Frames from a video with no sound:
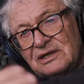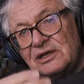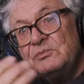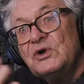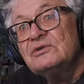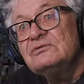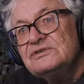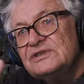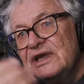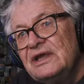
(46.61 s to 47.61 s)
À l'époque, ils
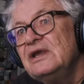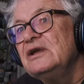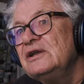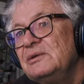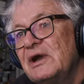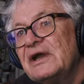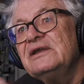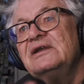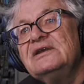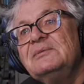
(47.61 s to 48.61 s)
disaient
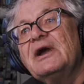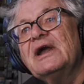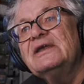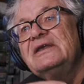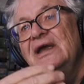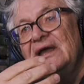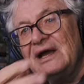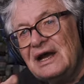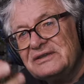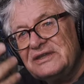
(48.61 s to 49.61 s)
Librairie, Librairie,
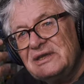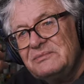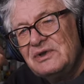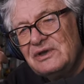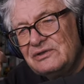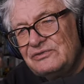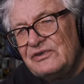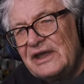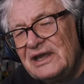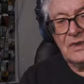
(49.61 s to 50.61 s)
Artem
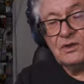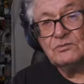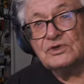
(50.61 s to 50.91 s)
Fayard.